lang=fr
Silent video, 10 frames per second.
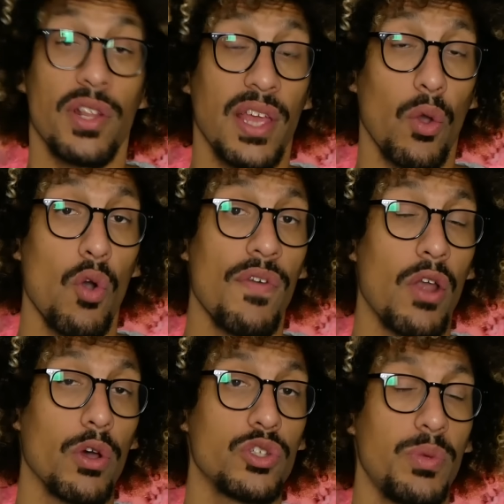Notre héros va
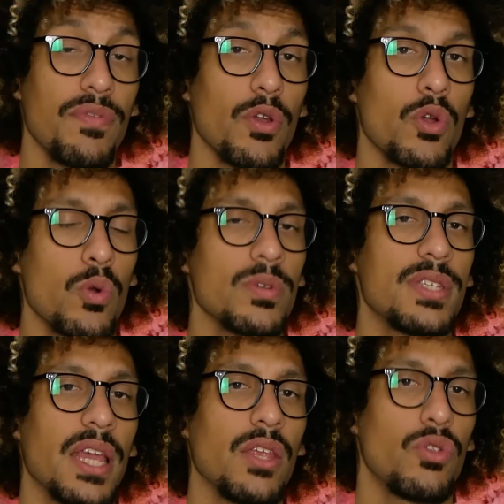alors suivre le
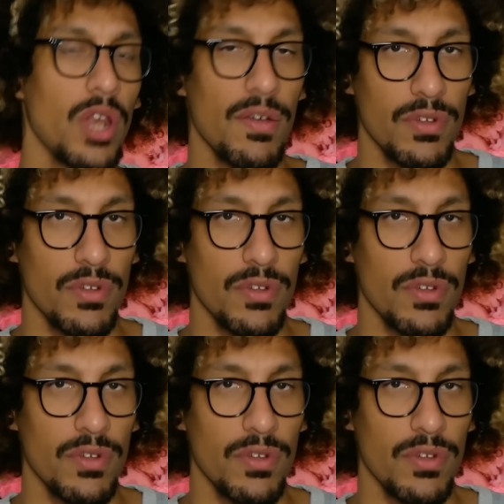conseil de la